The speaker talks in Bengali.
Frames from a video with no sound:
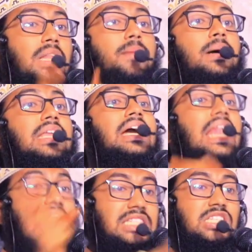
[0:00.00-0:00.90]
পিতামাতাকে
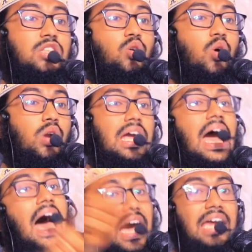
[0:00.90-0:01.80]
লাঞ্ছিত করে
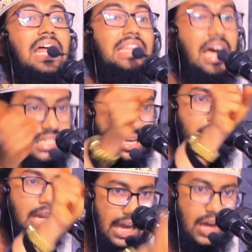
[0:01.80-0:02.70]
আখেরাতে
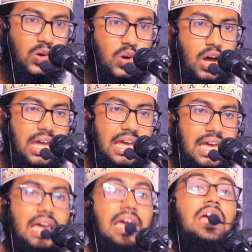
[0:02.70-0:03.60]
আজাবের কারণ হয়
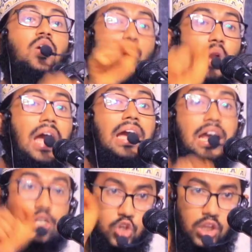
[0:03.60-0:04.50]
এই
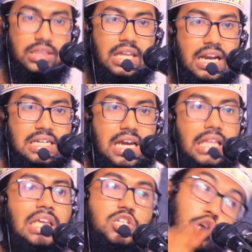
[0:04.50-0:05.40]
কুলাঙ্গার সন্তানের
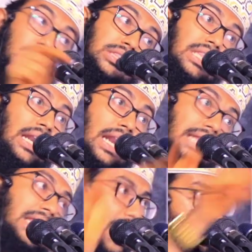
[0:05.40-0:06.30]
চাইতে সন্তান
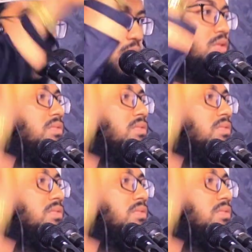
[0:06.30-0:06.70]
না থাকা ভালো